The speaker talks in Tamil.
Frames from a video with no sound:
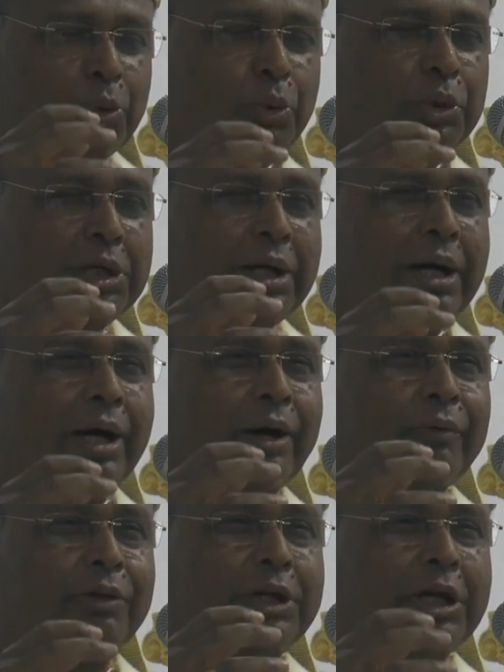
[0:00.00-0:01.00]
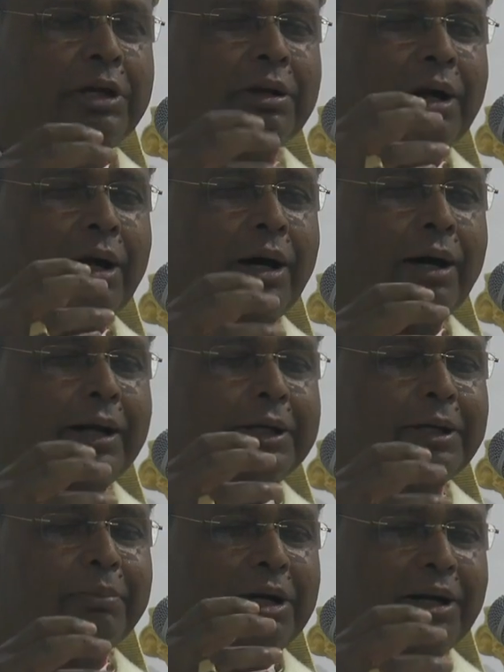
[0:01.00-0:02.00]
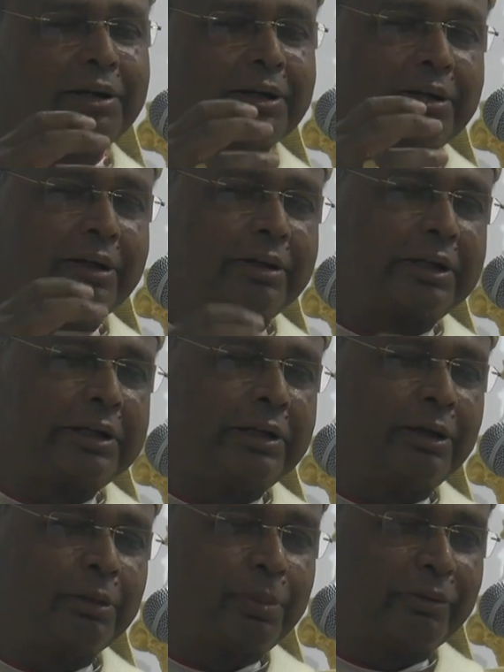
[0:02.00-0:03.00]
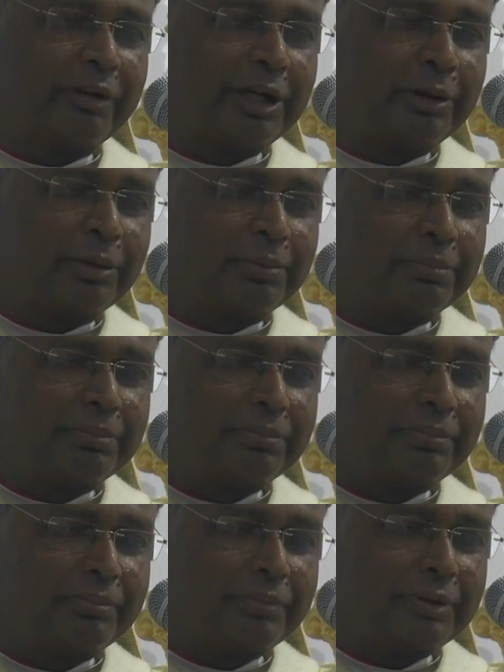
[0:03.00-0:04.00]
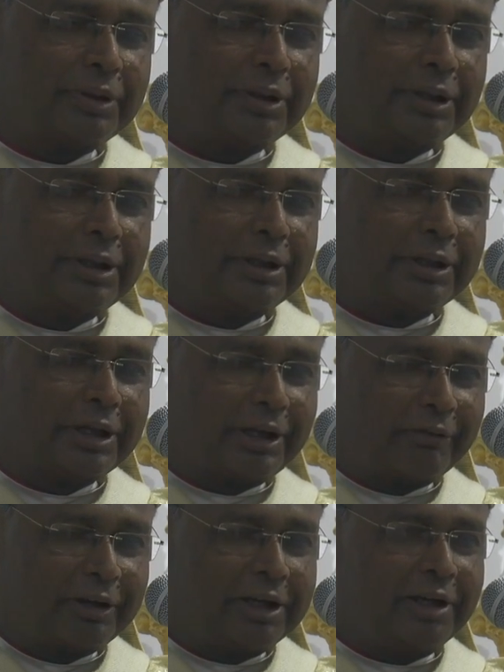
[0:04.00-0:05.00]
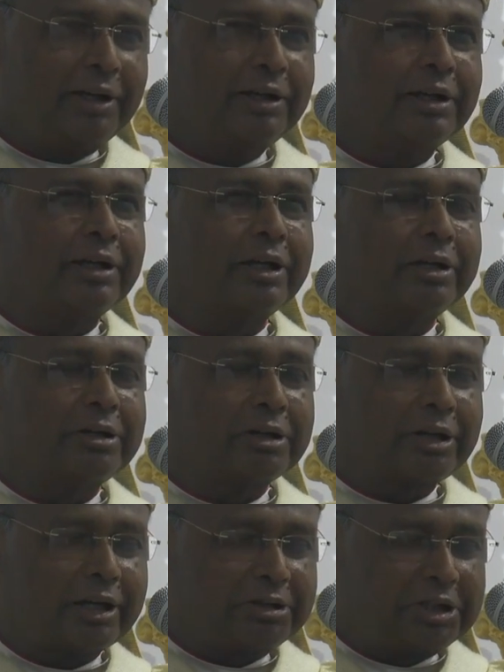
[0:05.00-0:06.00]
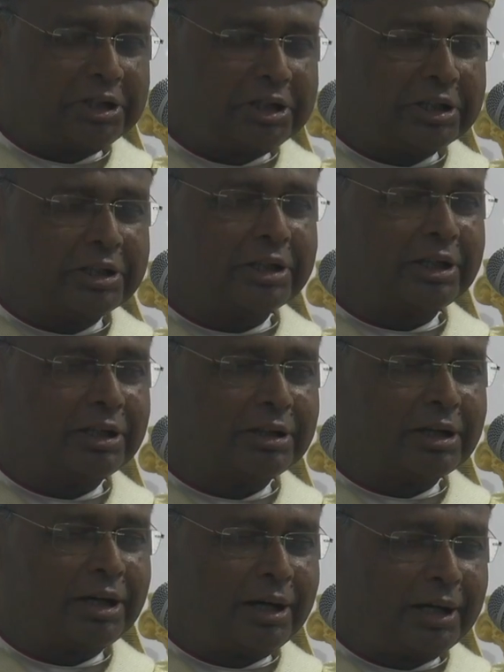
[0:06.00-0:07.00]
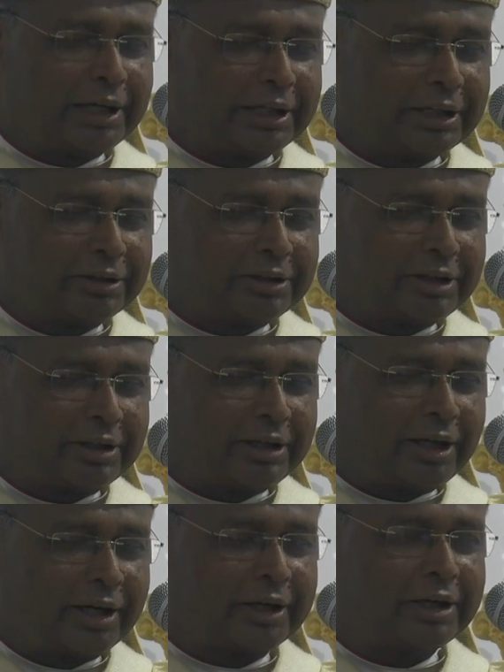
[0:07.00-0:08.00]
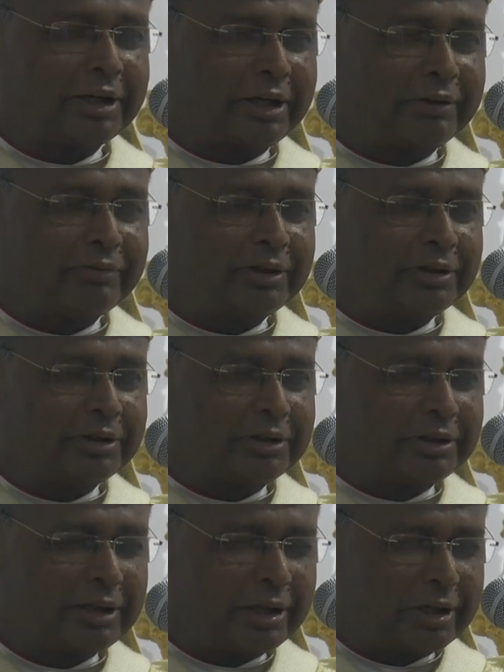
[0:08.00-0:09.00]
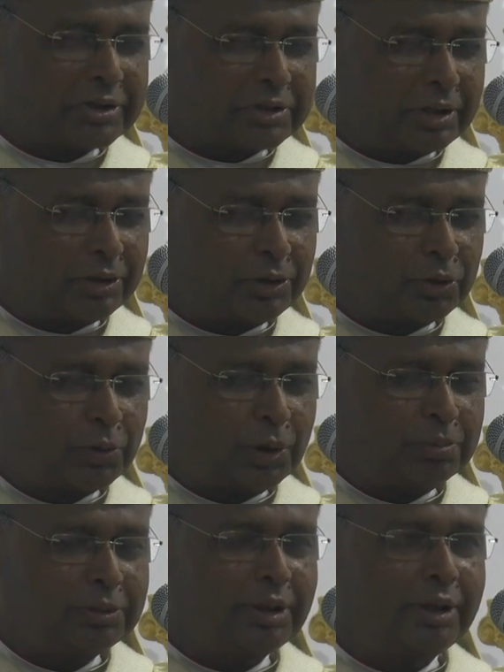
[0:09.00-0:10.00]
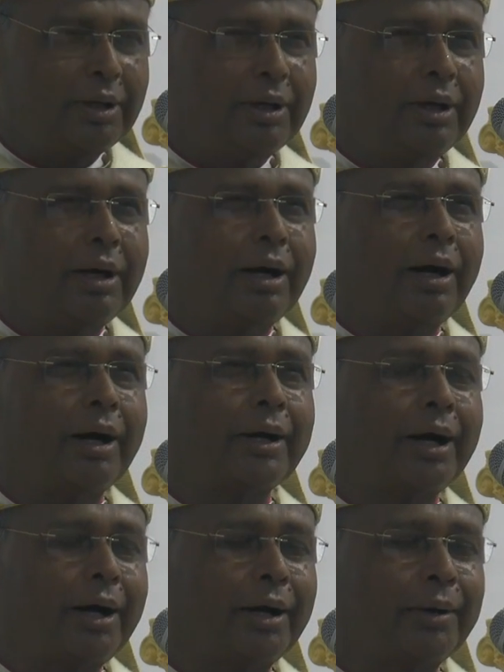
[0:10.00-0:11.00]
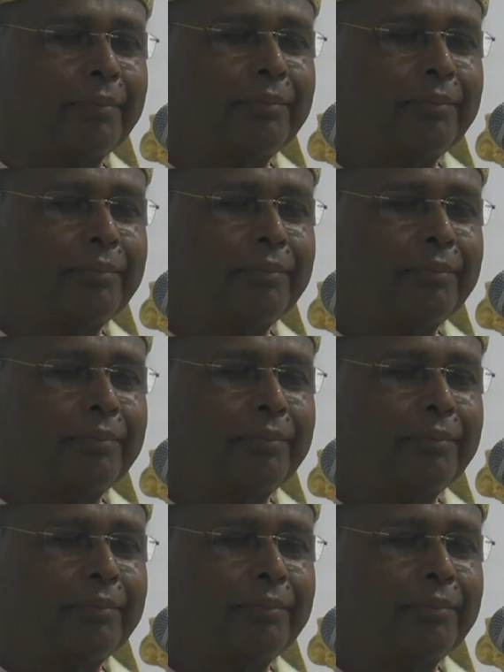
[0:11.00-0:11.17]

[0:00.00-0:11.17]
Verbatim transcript: தூய ஆவியின் ஆலயமாக கட்டியெழுப்ப வேண்டும் எனவே இன்று கட்டிய இந்த ஆலயத்திற்காக இறைவனுக்கு நன்றி செலுத்துவோம் ஆனால்